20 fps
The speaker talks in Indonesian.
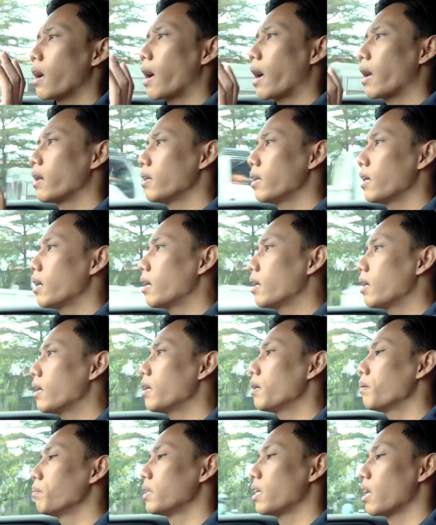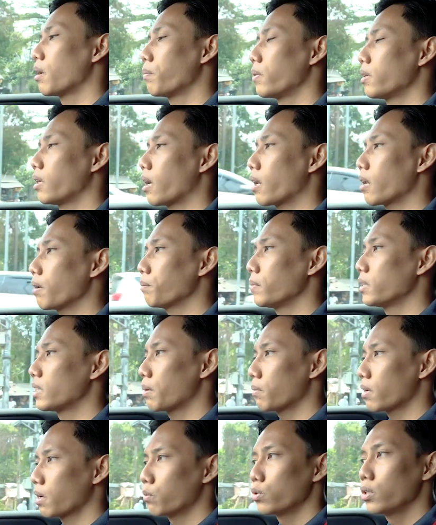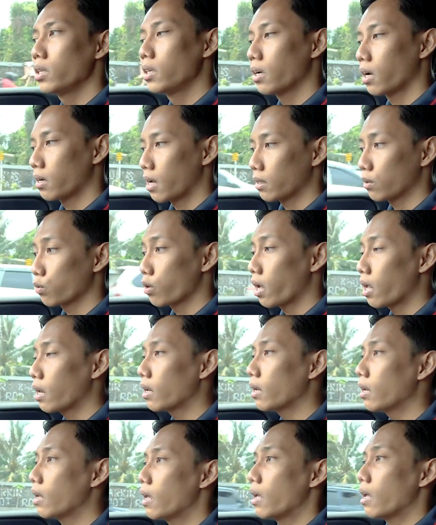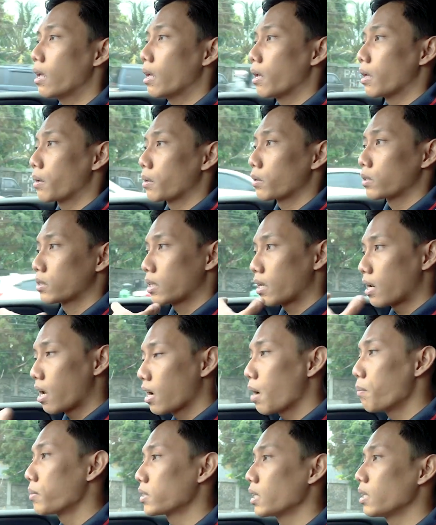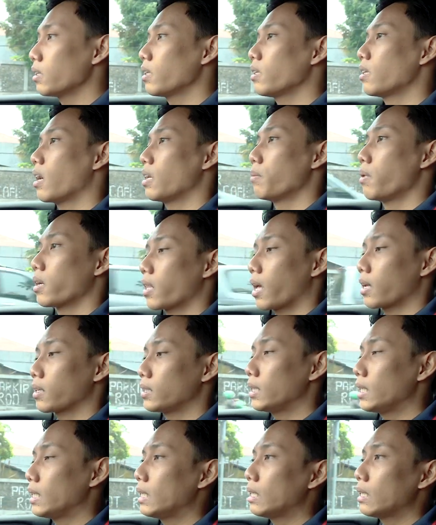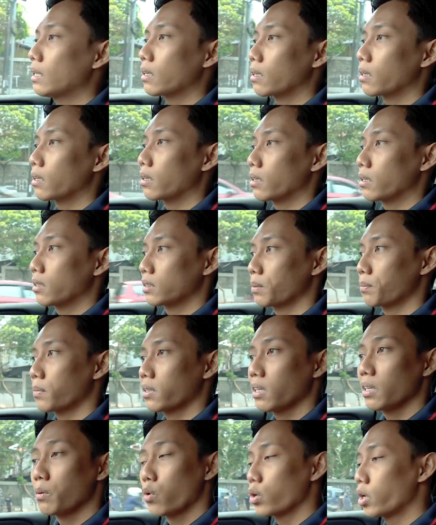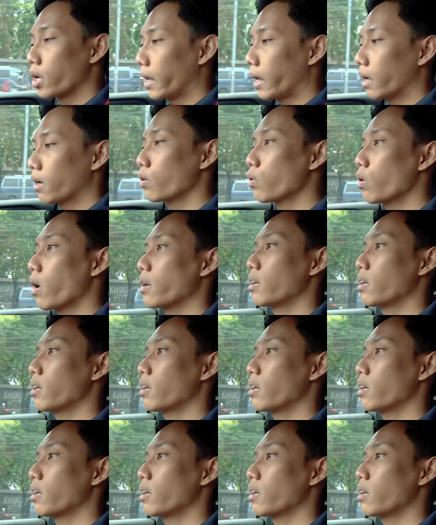Anda benar-benar bisa mengemudi dengan natural. Tenaga mesin tidak dibatasi seperti di mode eco